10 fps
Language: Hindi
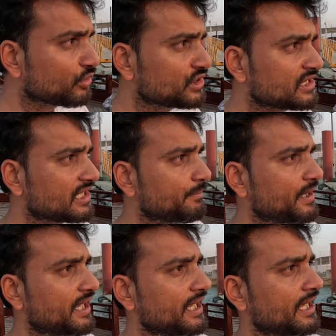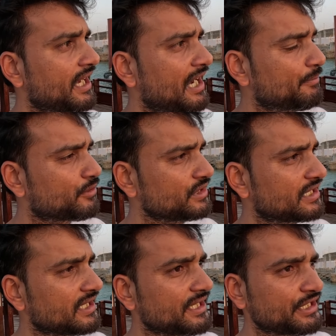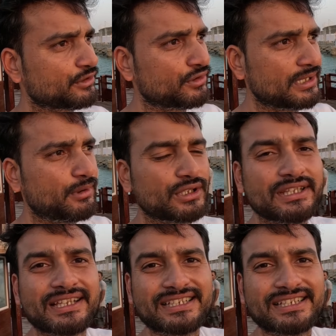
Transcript: कुछ जगह पे आपको दिखेगा कि थोड़े बहुत